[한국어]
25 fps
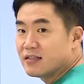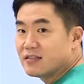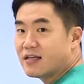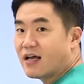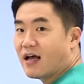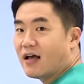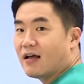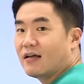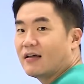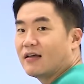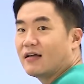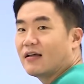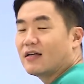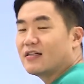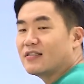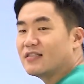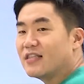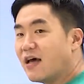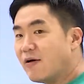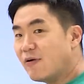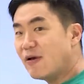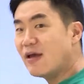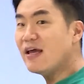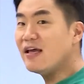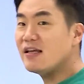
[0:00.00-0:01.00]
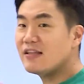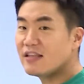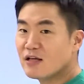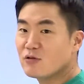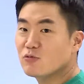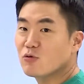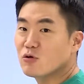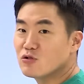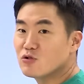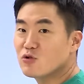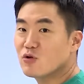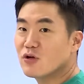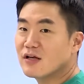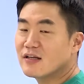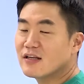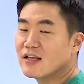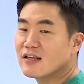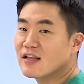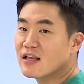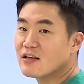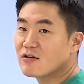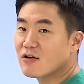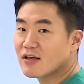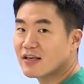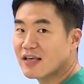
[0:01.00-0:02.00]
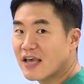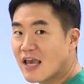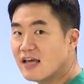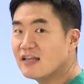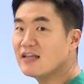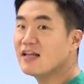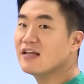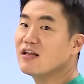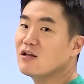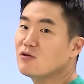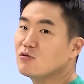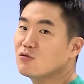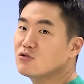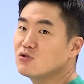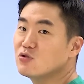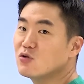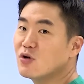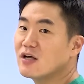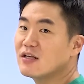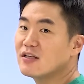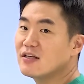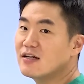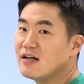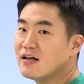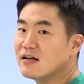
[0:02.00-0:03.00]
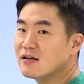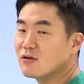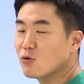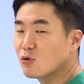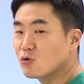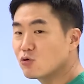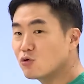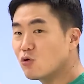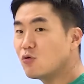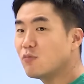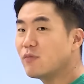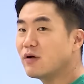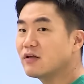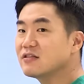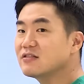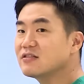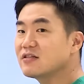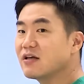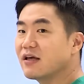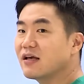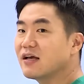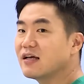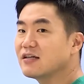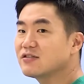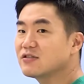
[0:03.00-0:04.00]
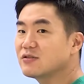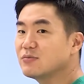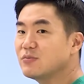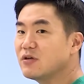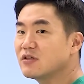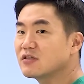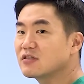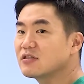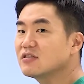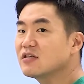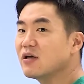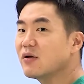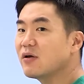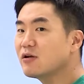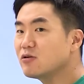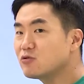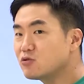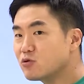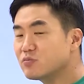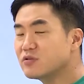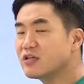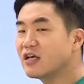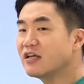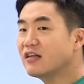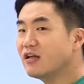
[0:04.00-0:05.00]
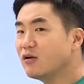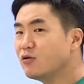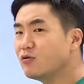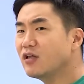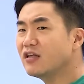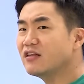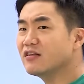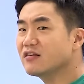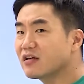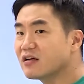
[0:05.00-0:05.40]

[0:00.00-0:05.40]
자, 사회에 대한 원조를 해야 된다는 거야. 개인에 대한 원조가 아니라 고통받는 사회가 있으면 그 사회를 좀 제대로 된